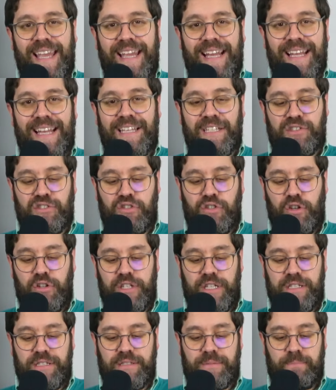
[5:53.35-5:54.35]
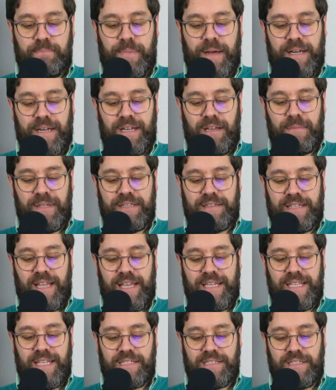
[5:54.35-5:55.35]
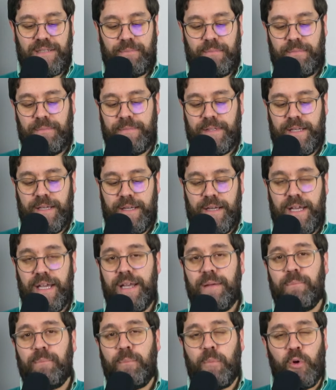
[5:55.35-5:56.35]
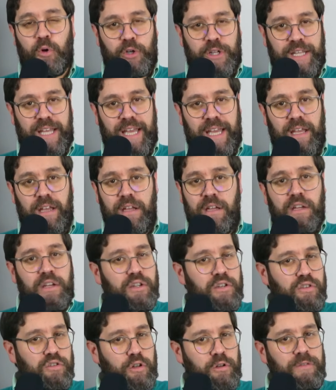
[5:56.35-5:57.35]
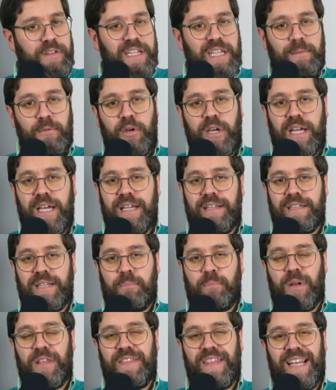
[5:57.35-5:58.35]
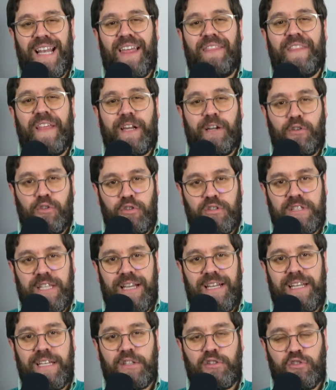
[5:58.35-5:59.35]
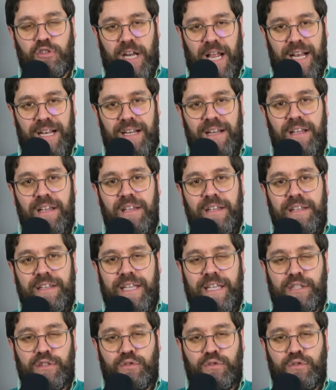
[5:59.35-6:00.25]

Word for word: elecciones parlamentarias. ¿Por qué? No olvidemos que después de la derrota electoral que